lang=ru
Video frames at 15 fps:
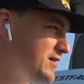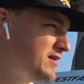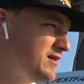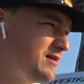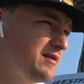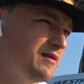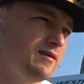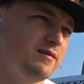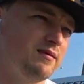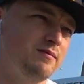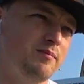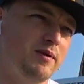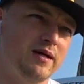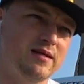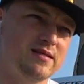и
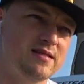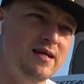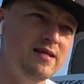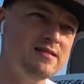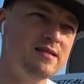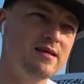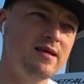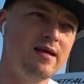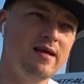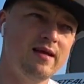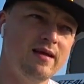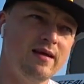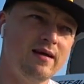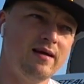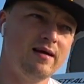показать.
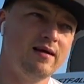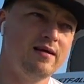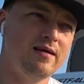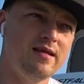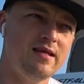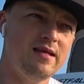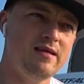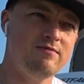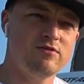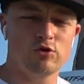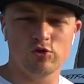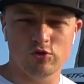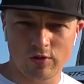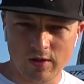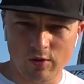И все,
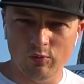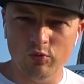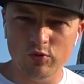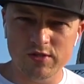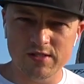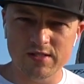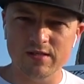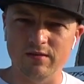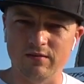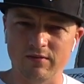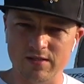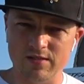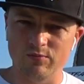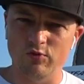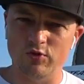что я упустил,
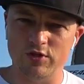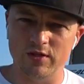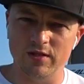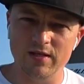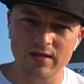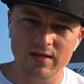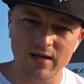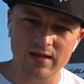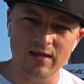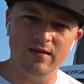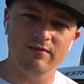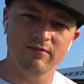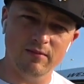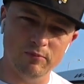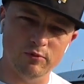возможно, и
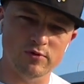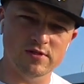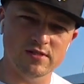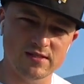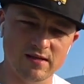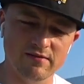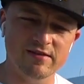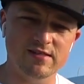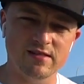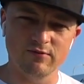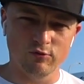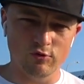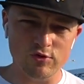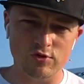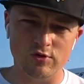какие-то вопросы зависли
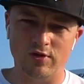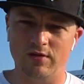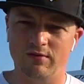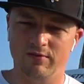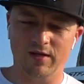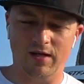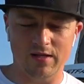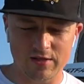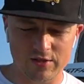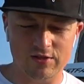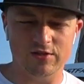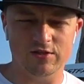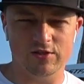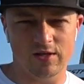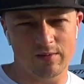в воздухе, вы,
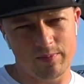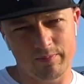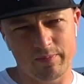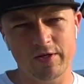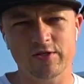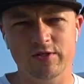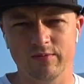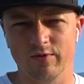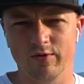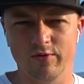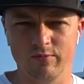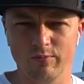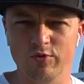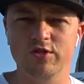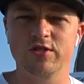конечно же, я по-прежнему
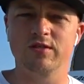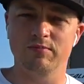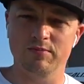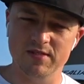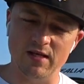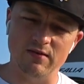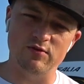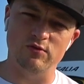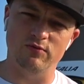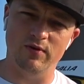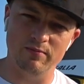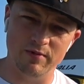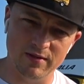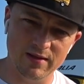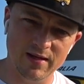говорю, можете написать все в
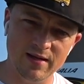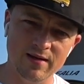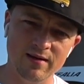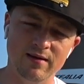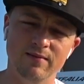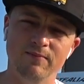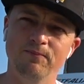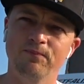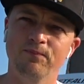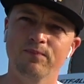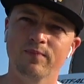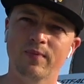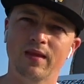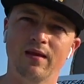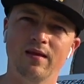комментариях.
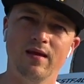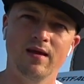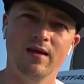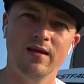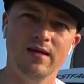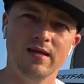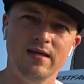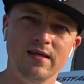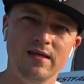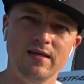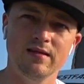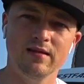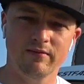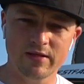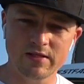И
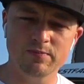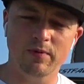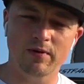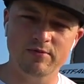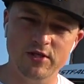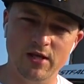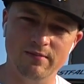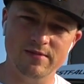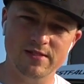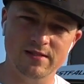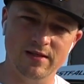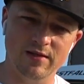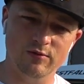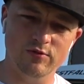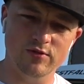давайте пообщаемся
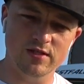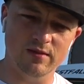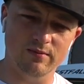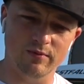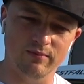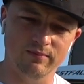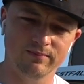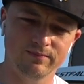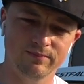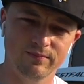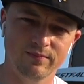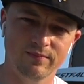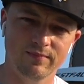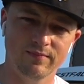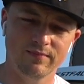на эту тему.
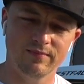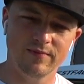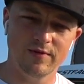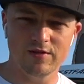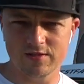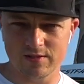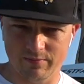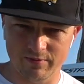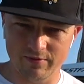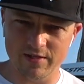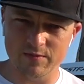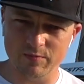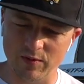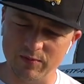И не забывайте